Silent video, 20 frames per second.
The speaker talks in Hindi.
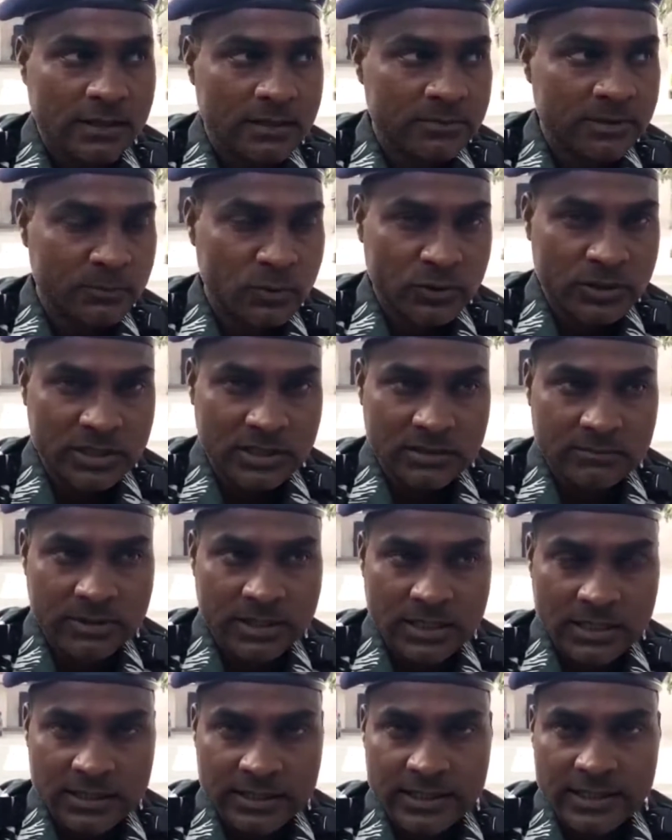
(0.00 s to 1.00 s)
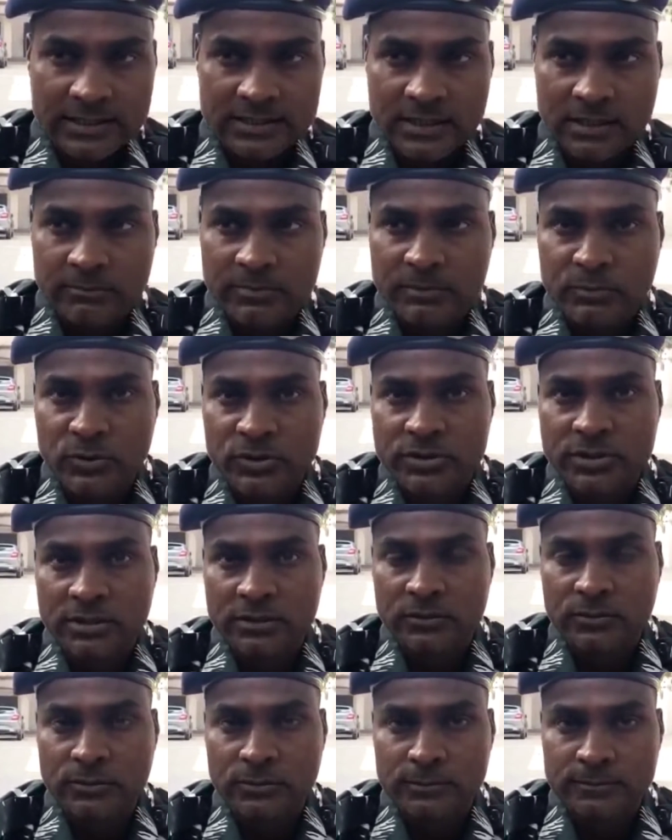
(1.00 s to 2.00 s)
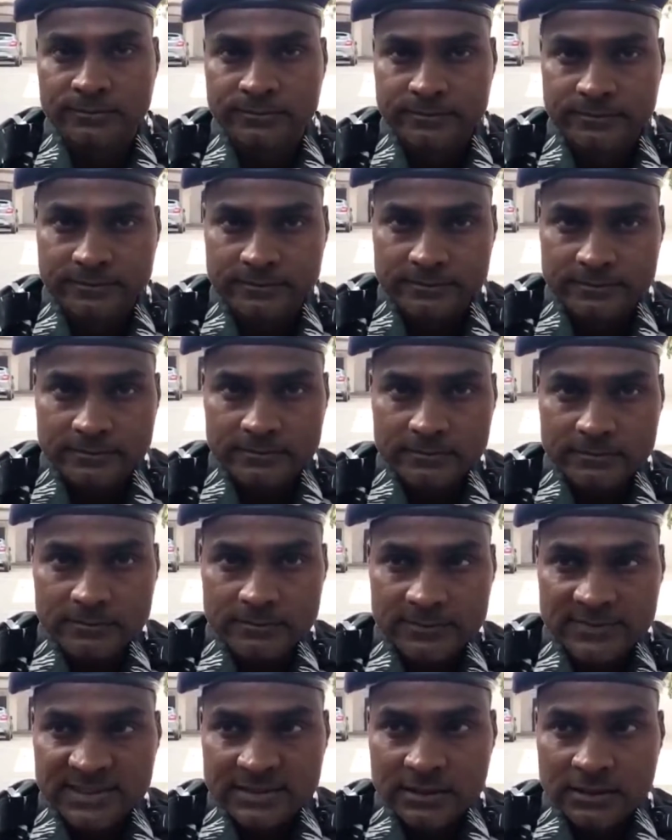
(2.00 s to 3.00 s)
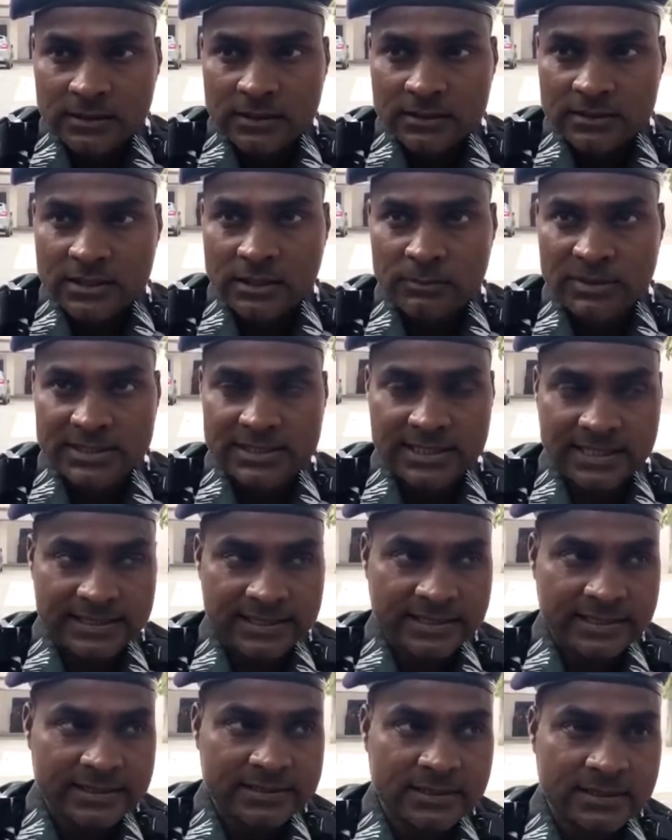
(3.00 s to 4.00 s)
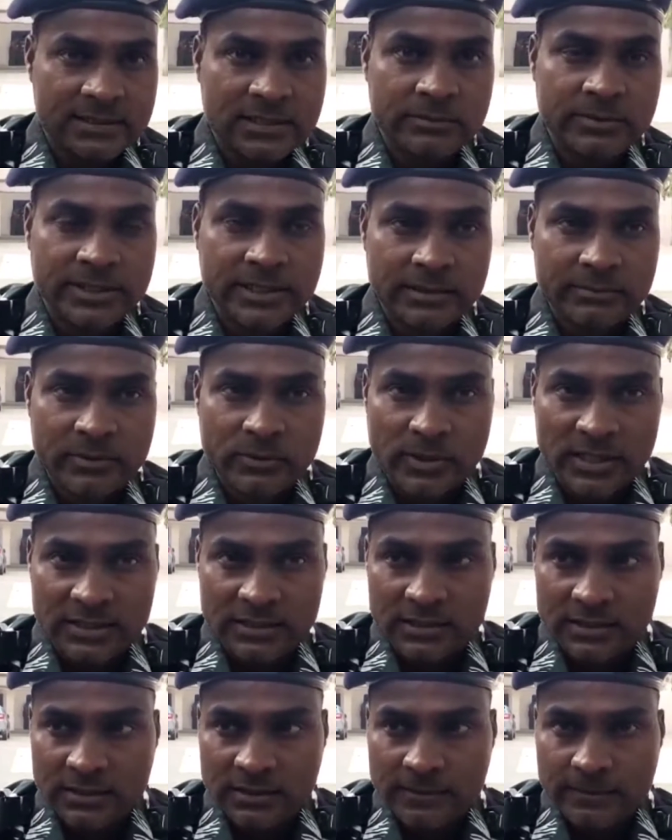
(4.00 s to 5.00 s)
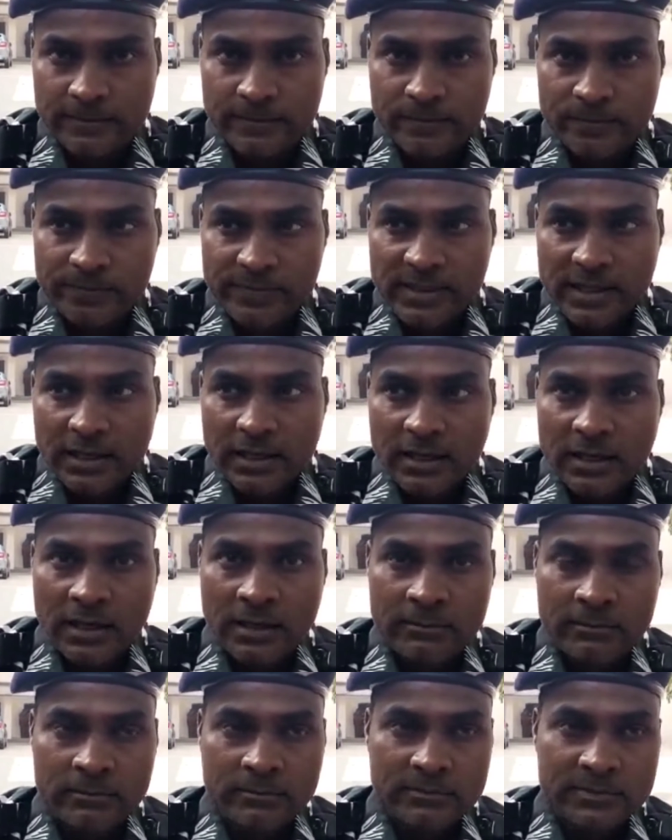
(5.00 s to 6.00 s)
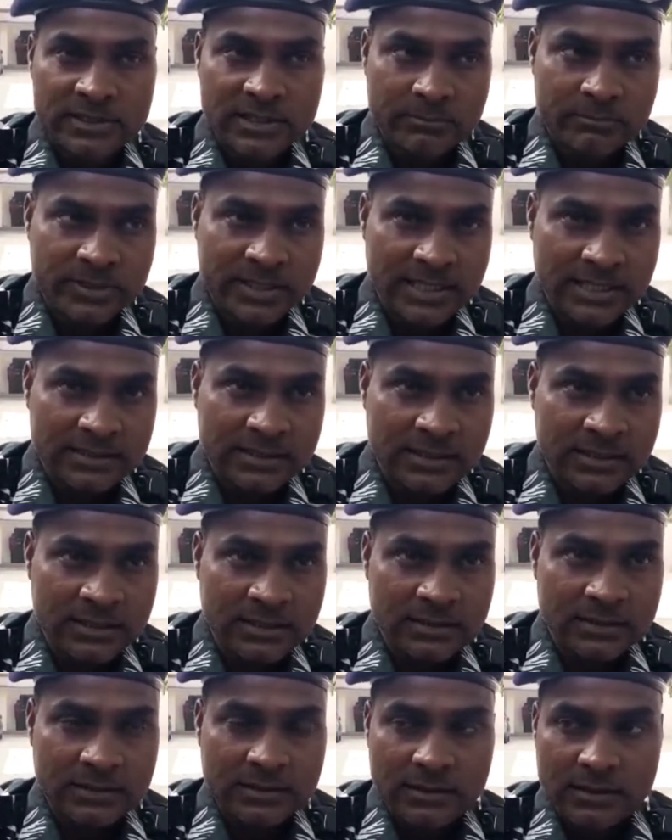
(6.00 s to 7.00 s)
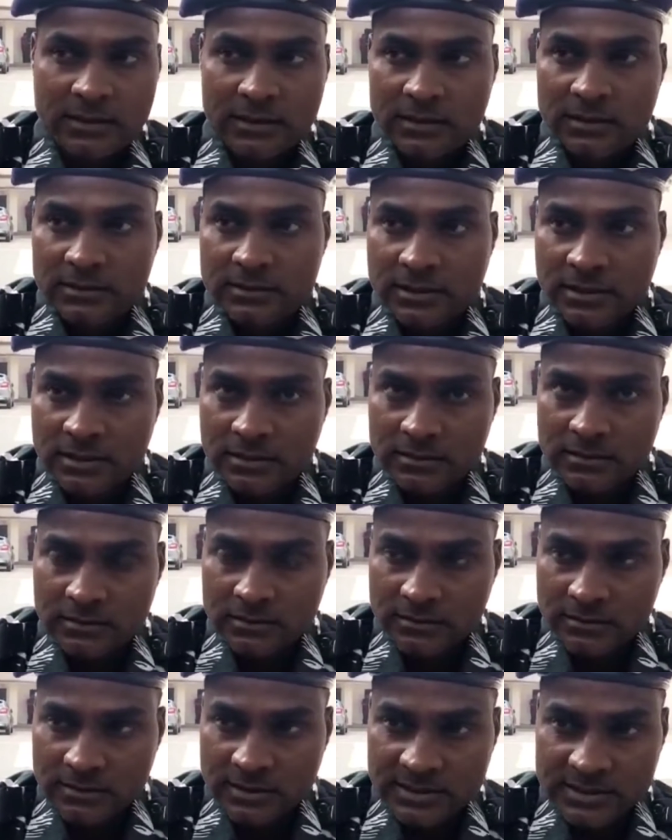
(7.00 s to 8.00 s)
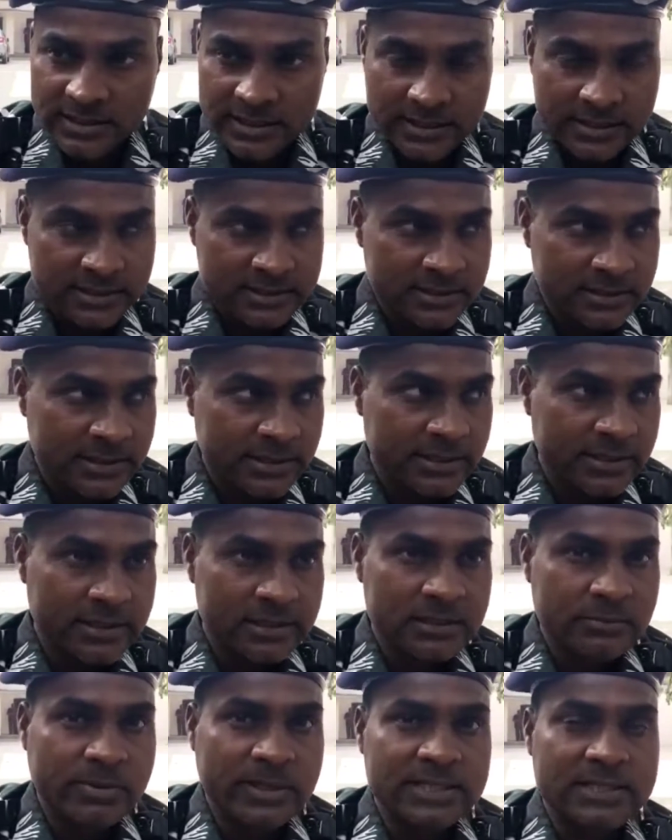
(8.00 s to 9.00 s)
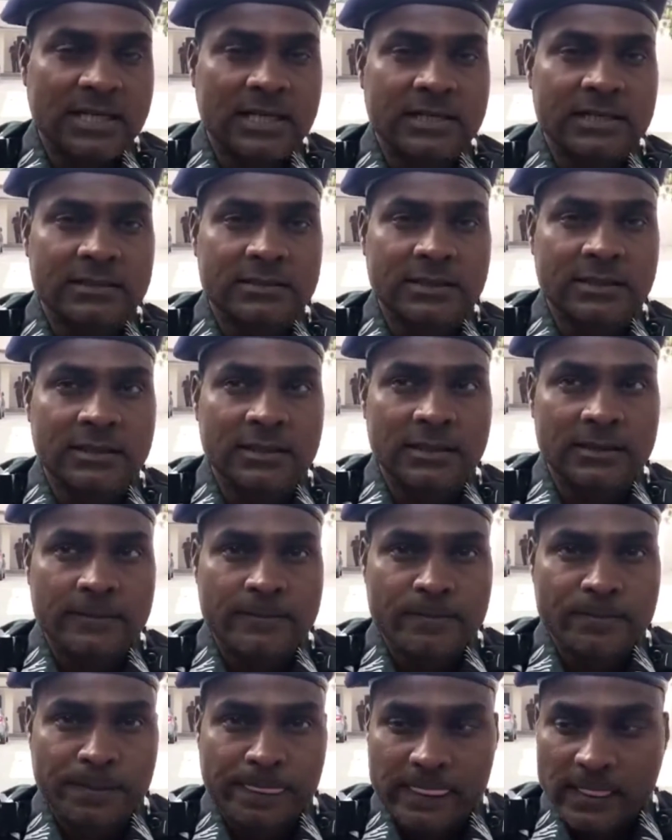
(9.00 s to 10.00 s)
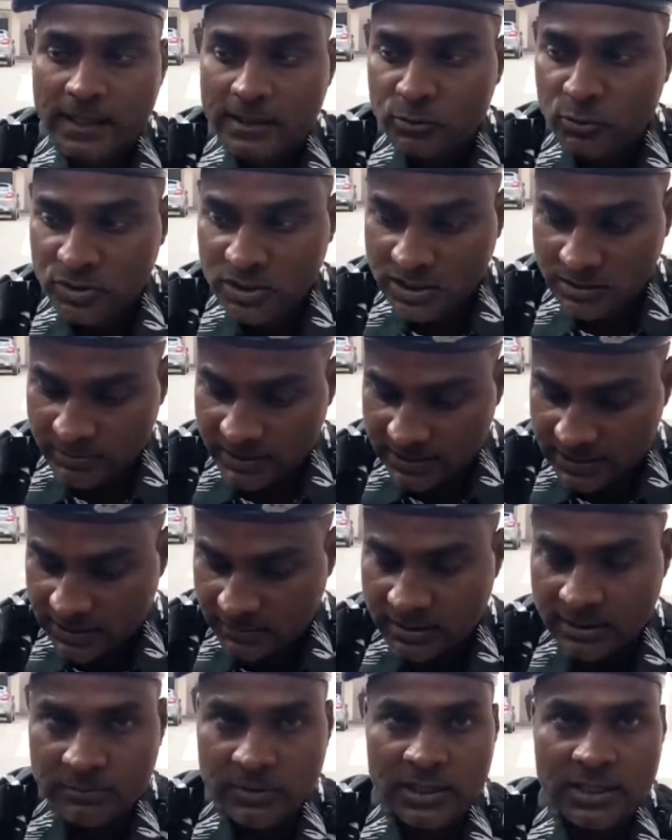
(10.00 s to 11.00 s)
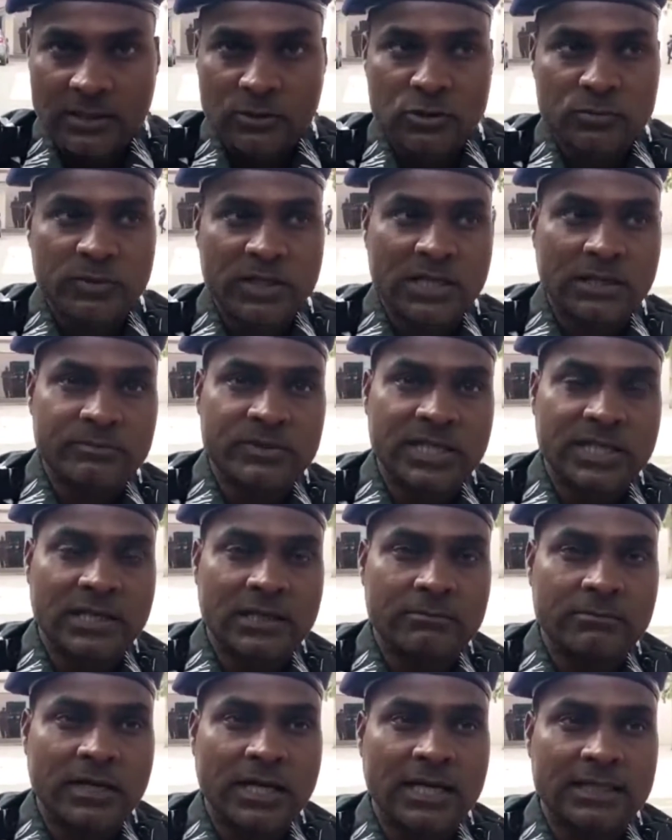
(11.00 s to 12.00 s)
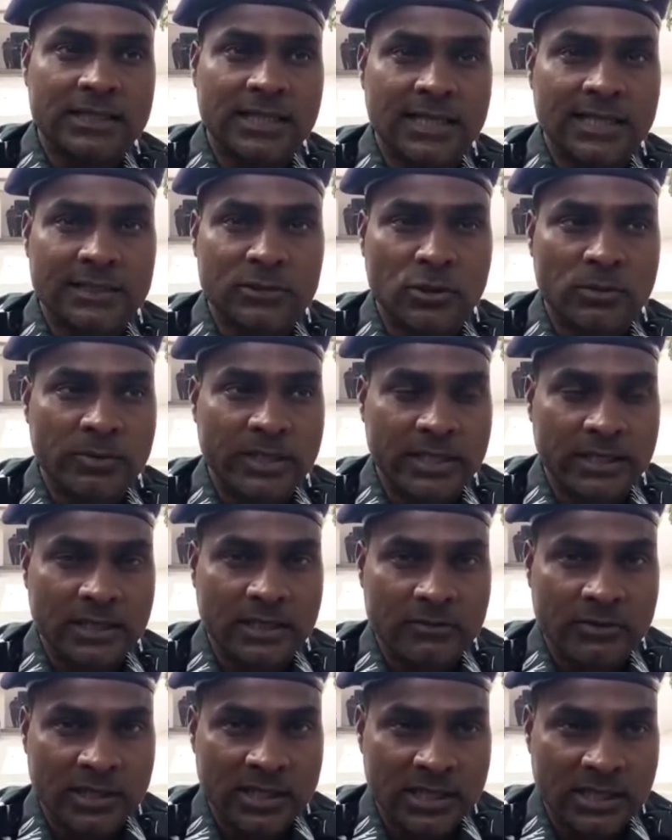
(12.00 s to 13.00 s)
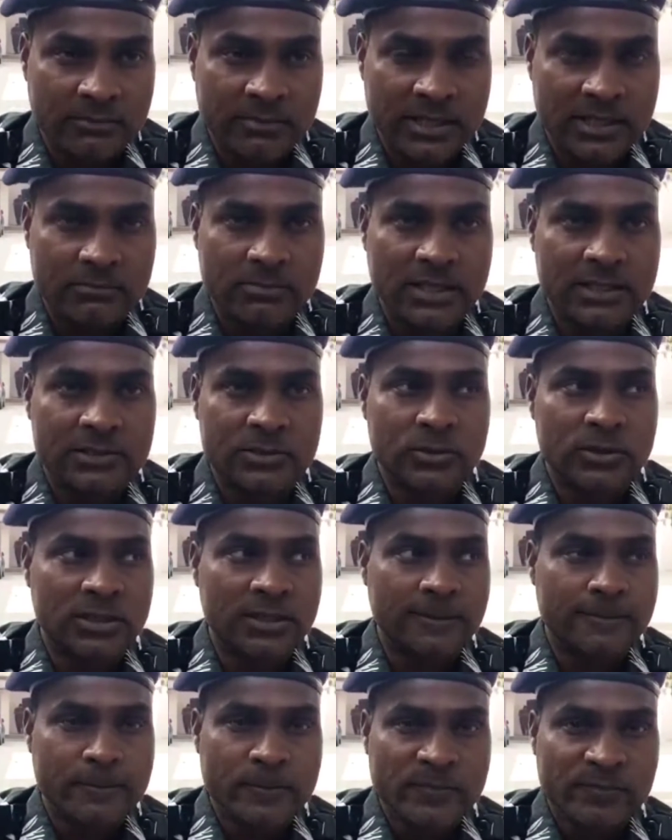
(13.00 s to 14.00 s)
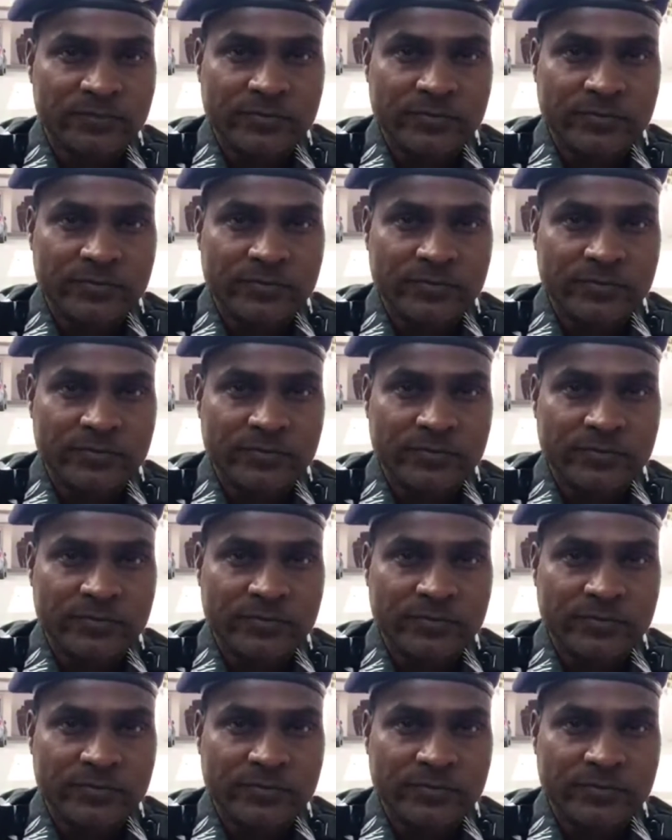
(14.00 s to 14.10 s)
अभी फोर्टी एट बटालियन आसाम में पोस्टेड हूँ क्या समस्या किस समस्या समस्या ये है सब ज़मीनी विवाद है हम जब भी आते हैं सर किसी न किसी तरीके से फैसला करते हैं उसके बाद जब हमारा उसमें कब्जे का नंबर आता है तो हमारे घर वाले हमारे भाई जो है